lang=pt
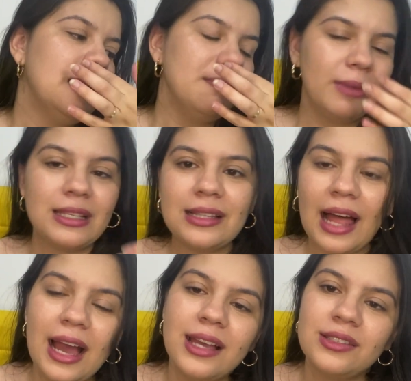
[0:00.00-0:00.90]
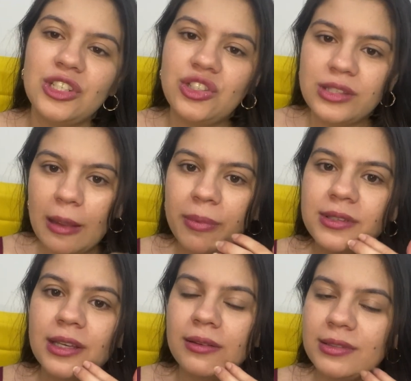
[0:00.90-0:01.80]
Mas lá a gente sempre,
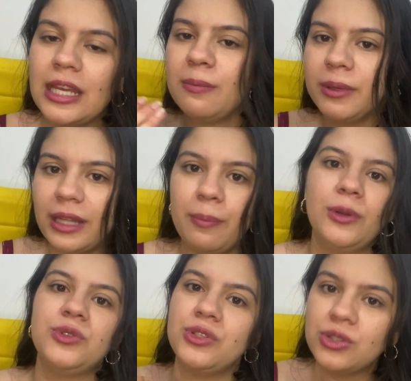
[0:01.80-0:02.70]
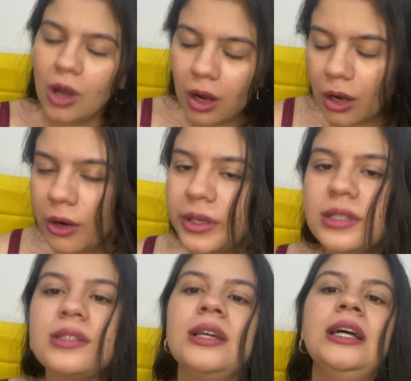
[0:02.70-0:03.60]
sempre tá pelos
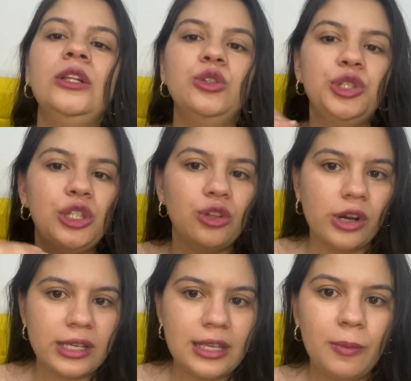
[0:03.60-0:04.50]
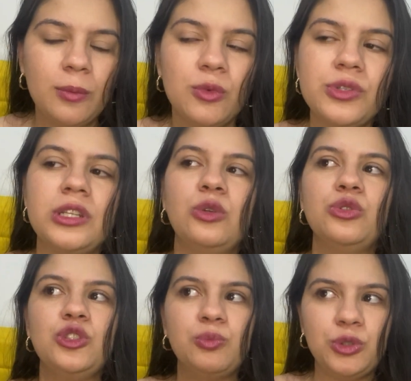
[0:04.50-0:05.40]
stories, no TikTok sempre mostrando
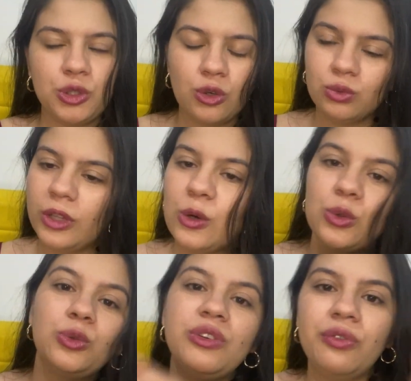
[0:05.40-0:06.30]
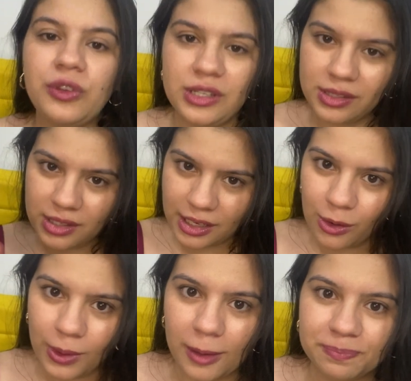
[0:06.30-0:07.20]
os tipos de conteúdo, enfim,
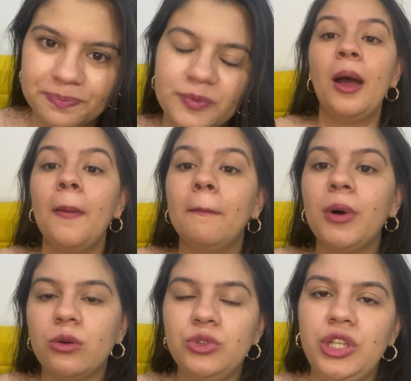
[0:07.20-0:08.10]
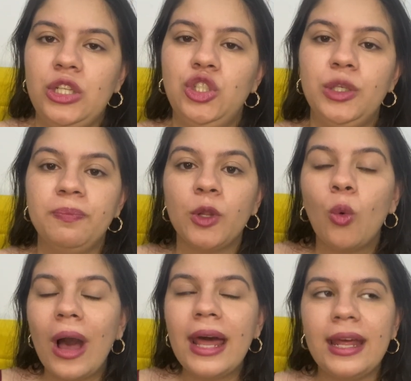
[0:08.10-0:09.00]
sigam lá. Bom, gente,
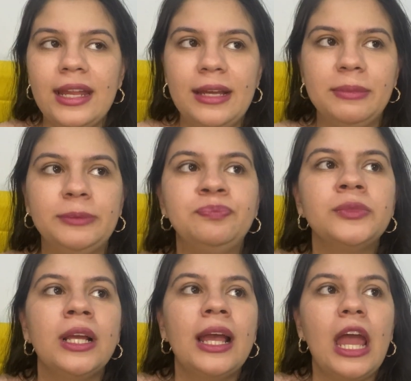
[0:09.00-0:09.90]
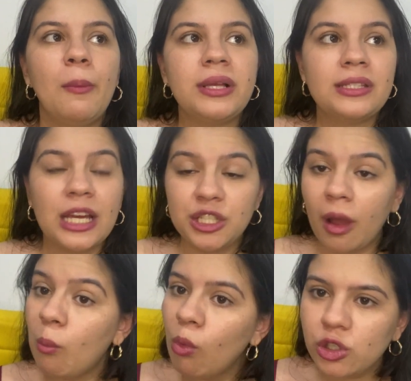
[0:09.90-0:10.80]
Guararema é uma cidade que
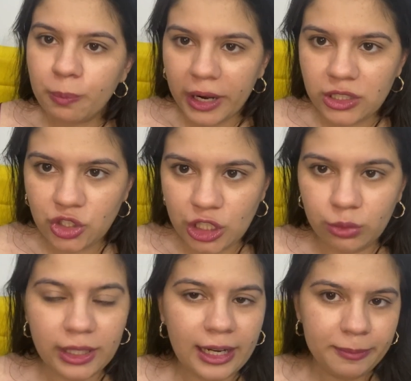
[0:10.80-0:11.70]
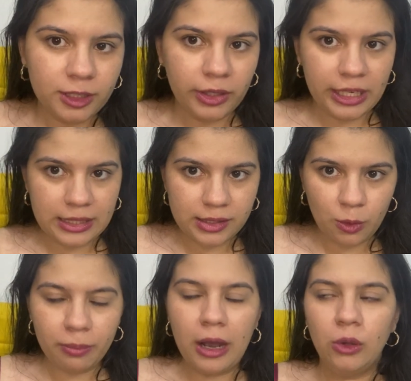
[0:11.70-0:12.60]
fica muito pertinho da capital aqui de
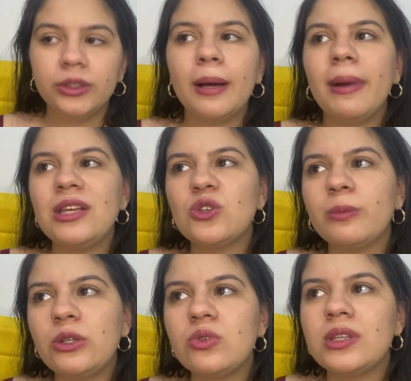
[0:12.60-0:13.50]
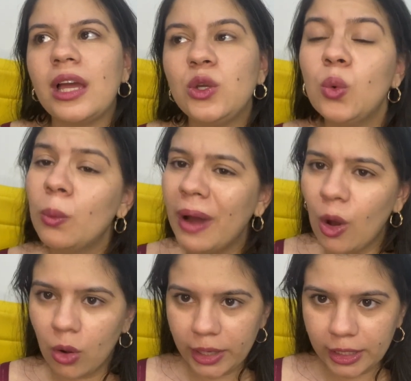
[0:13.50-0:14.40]
São Paulo, dá mais ou menos aí uma
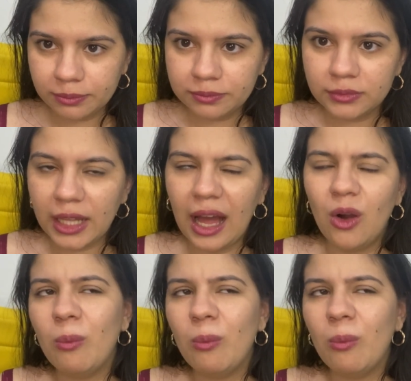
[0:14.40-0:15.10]
hora tá?